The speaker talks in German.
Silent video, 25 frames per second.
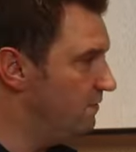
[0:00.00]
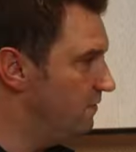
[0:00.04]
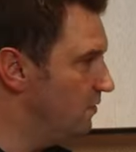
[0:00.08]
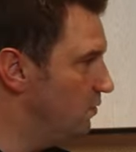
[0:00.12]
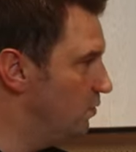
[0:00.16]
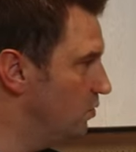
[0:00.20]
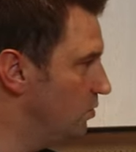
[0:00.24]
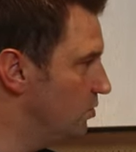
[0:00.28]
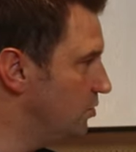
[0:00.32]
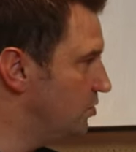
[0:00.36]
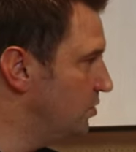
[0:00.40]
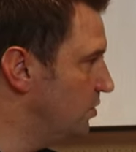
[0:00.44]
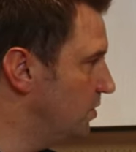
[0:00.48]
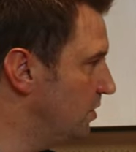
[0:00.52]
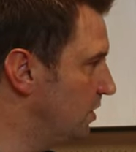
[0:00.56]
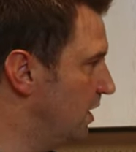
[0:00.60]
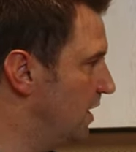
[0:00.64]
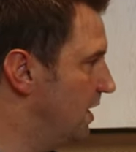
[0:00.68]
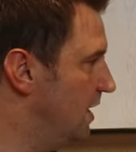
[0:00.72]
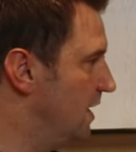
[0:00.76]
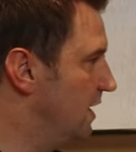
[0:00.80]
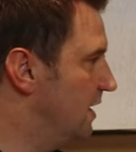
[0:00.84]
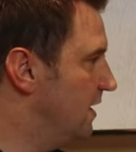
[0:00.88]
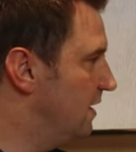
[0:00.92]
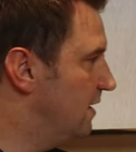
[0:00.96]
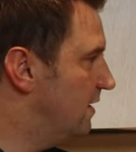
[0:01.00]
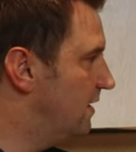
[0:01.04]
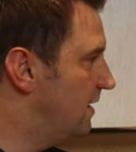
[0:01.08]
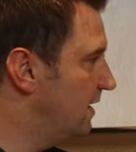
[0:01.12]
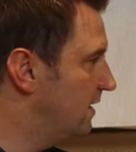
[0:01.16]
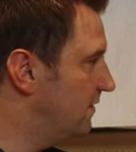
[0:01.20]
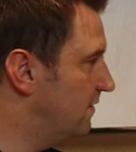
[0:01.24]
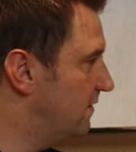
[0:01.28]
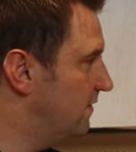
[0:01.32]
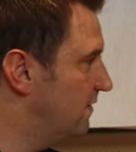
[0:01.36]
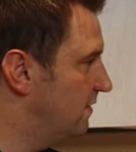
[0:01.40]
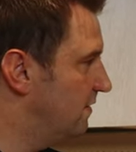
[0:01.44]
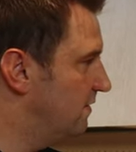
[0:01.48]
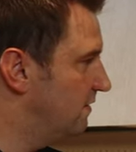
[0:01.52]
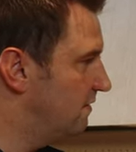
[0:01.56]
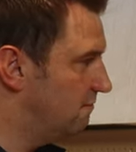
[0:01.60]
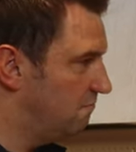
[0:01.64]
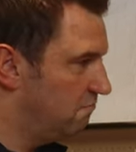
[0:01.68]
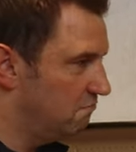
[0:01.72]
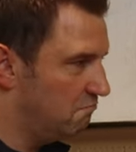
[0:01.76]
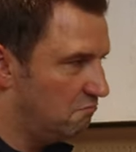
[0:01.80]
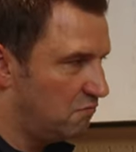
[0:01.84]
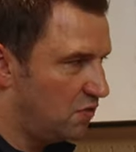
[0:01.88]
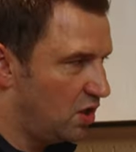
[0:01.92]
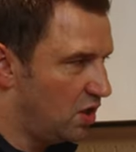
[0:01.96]
Wir hören schon, dass
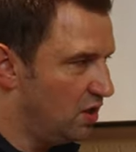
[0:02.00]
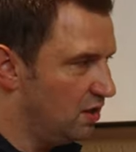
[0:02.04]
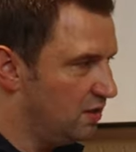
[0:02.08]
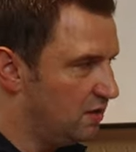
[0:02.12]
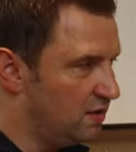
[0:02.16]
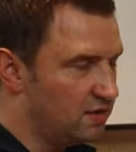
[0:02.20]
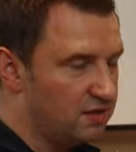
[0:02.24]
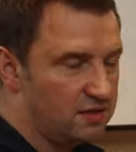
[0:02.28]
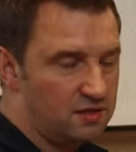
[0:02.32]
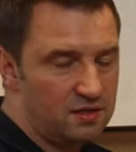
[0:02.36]
ja,